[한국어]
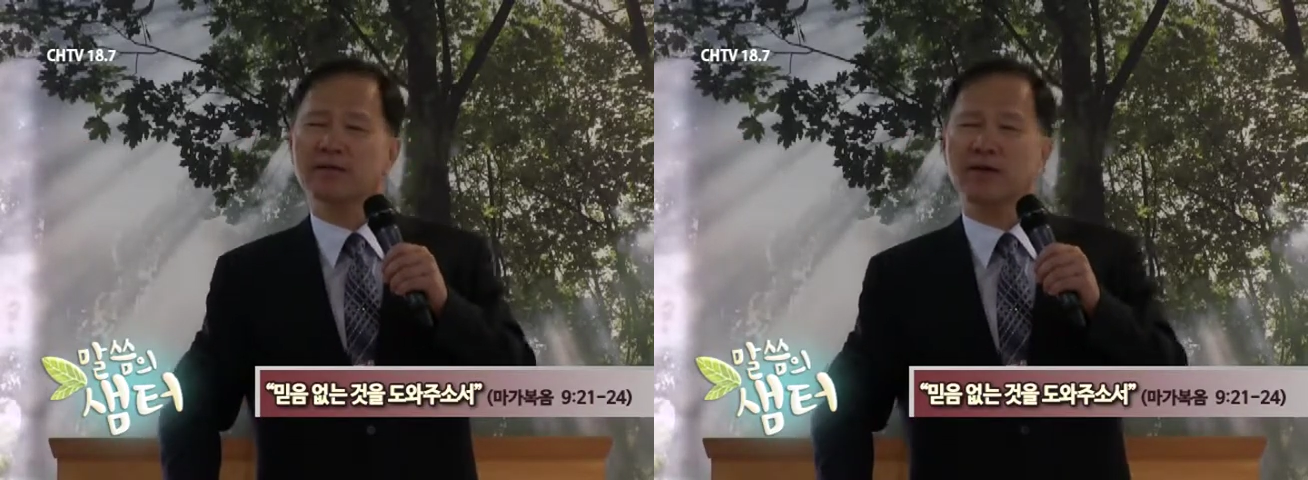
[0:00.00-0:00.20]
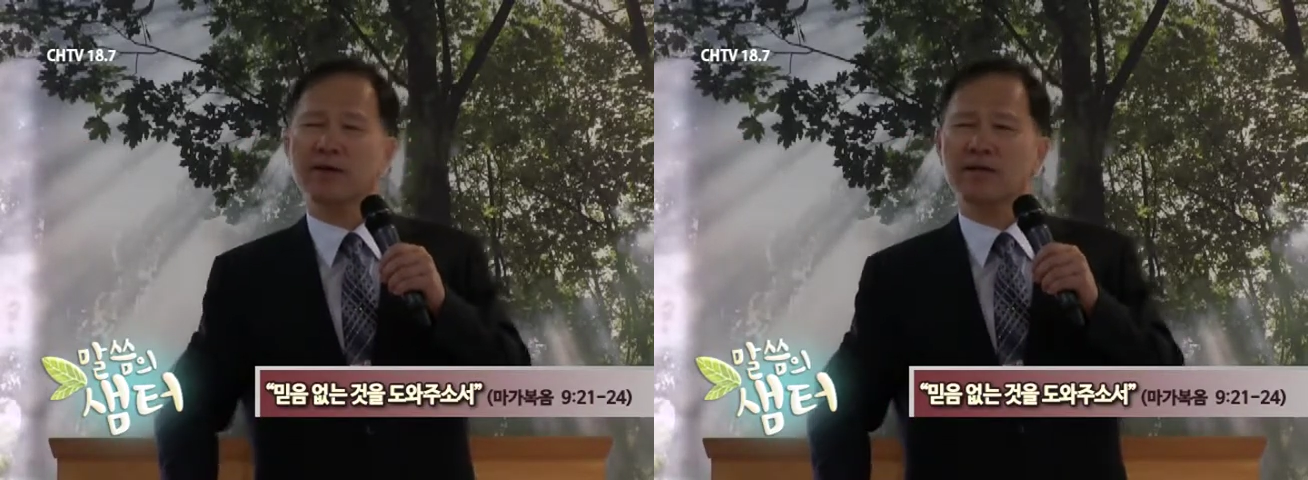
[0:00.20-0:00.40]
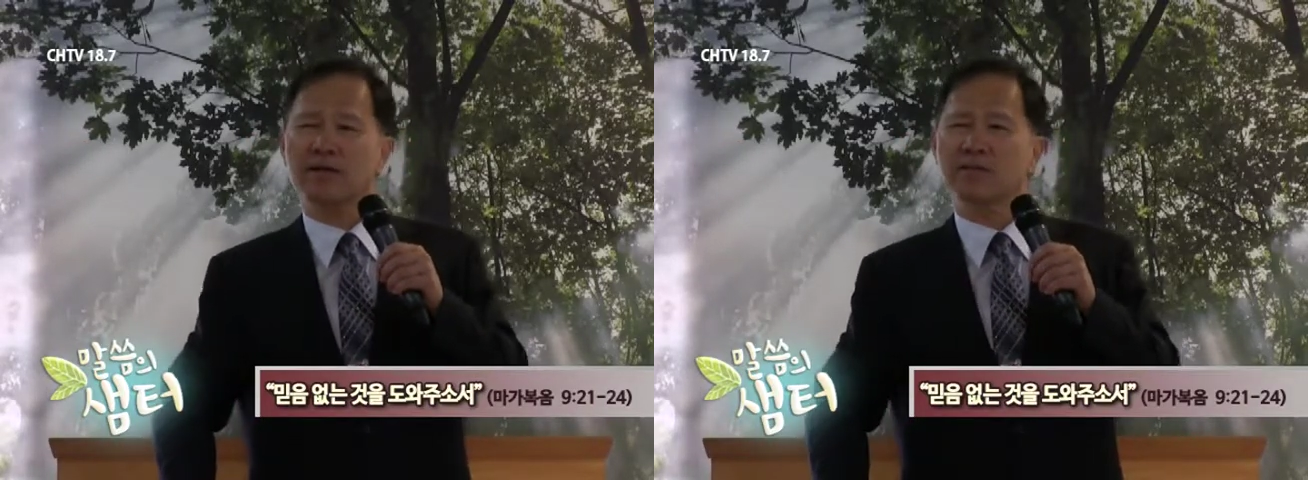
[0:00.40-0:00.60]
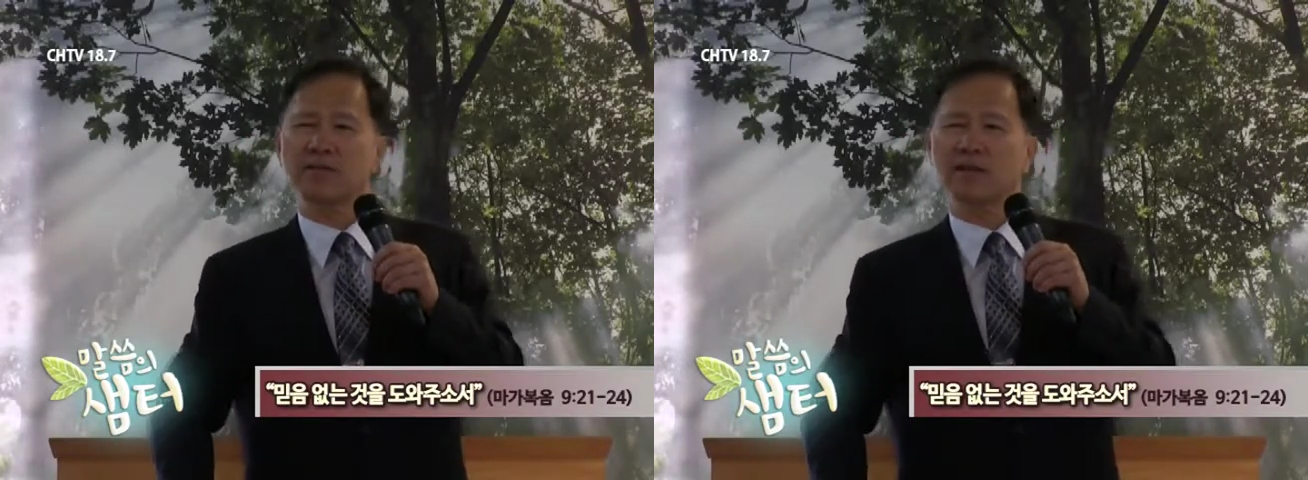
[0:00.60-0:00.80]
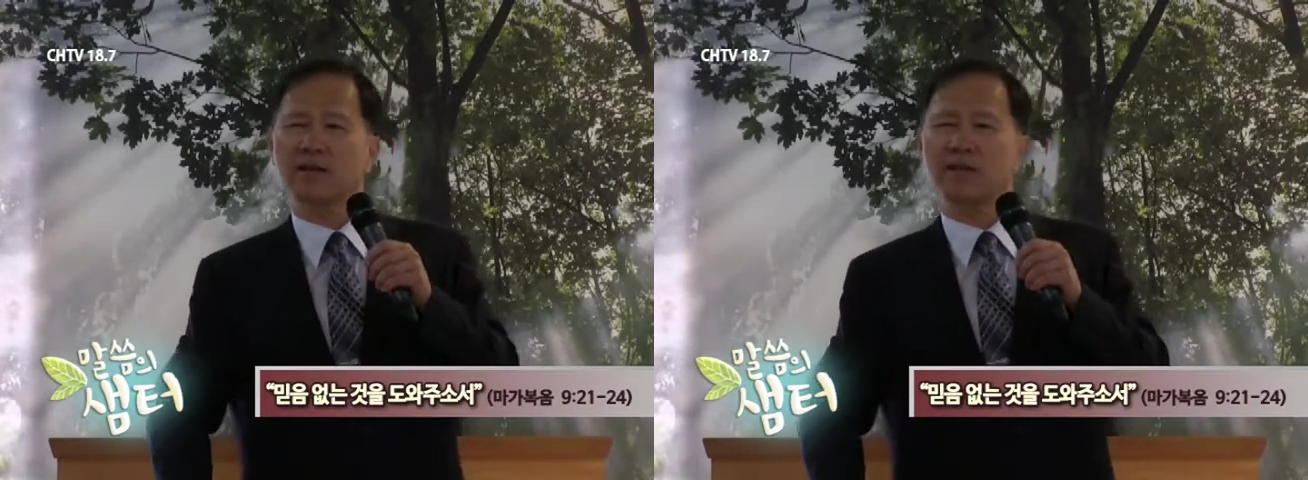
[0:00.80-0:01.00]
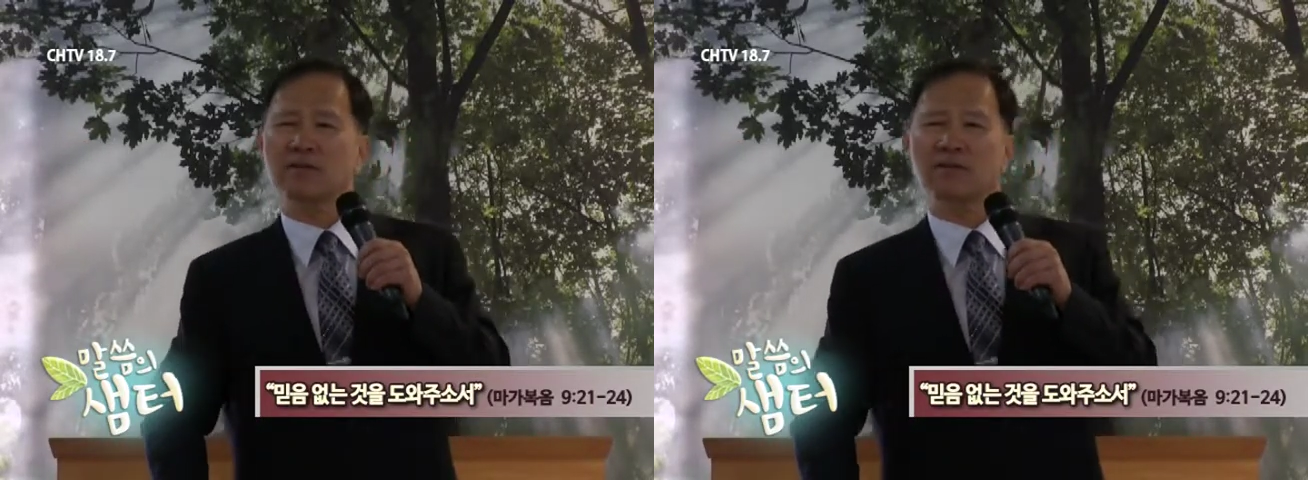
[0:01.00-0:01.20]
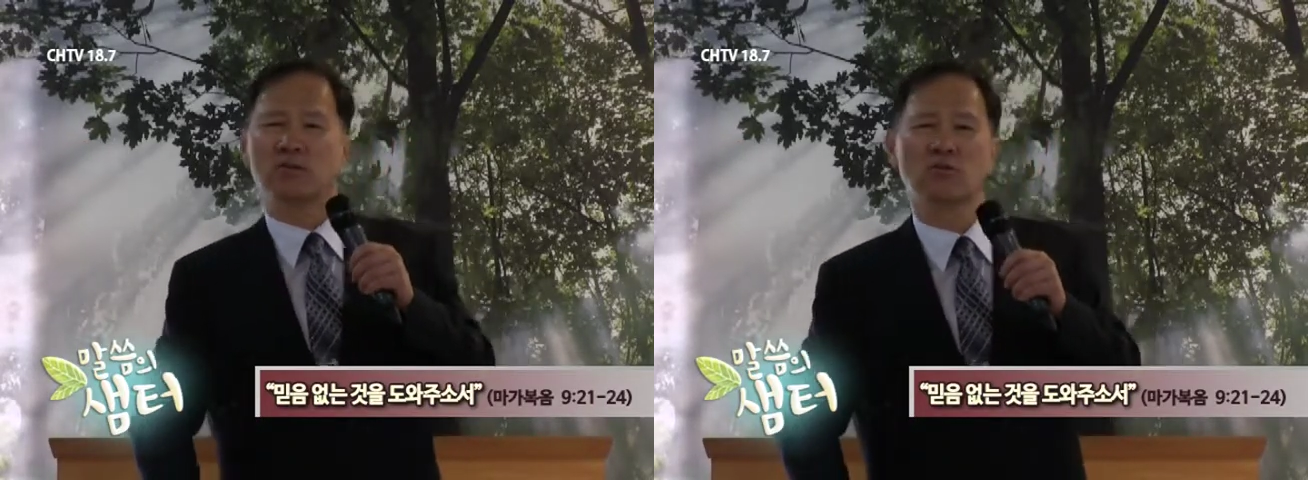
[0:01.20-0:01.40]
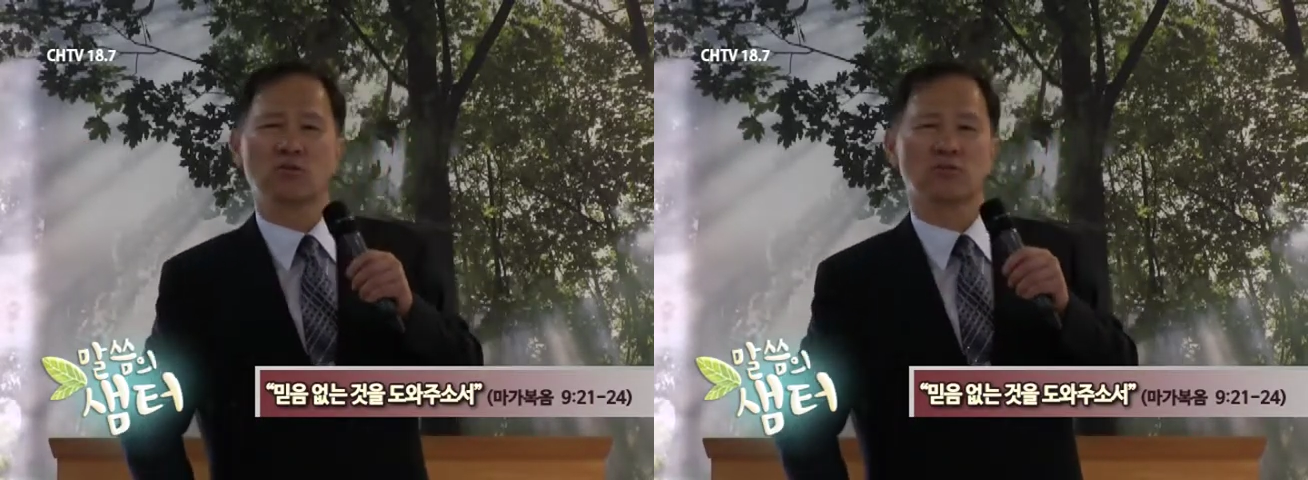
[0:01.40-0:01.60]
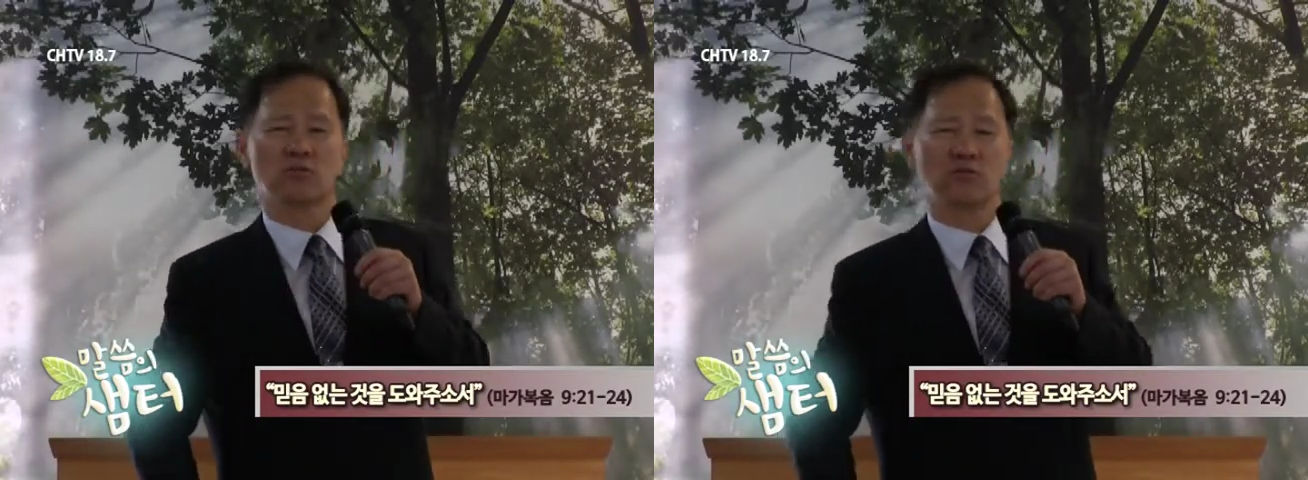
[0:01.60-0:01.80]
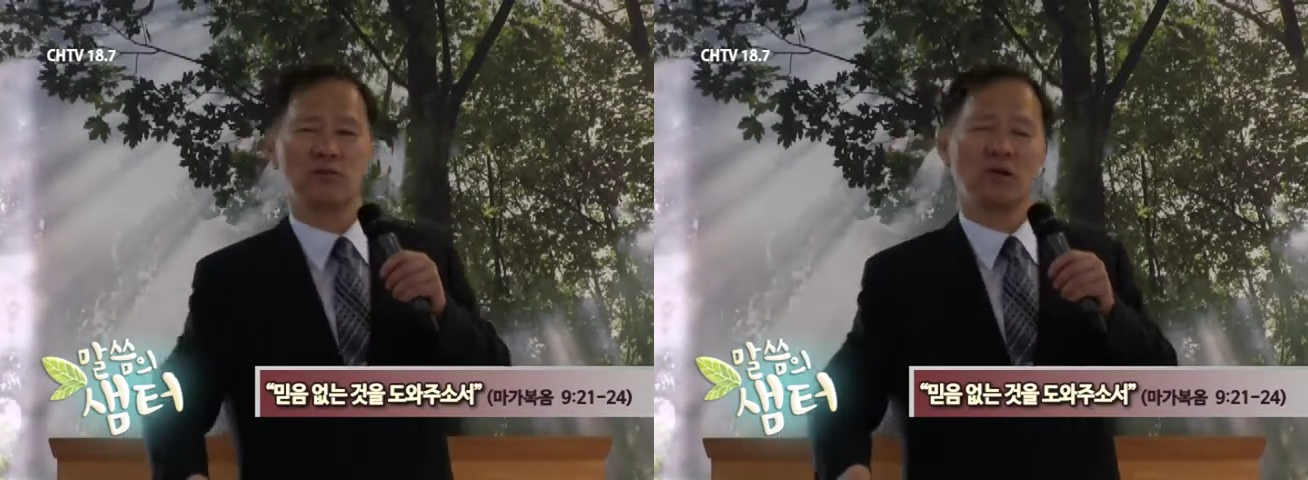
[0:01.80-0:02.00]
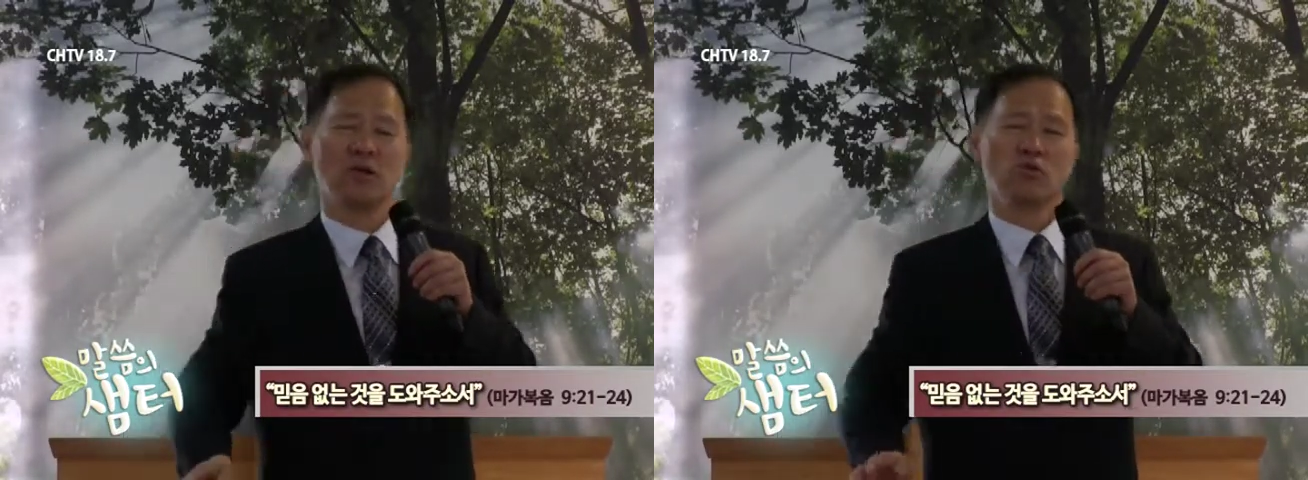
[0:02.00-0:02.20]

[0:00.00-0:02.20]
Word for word: 생각할 적에 나는 그것을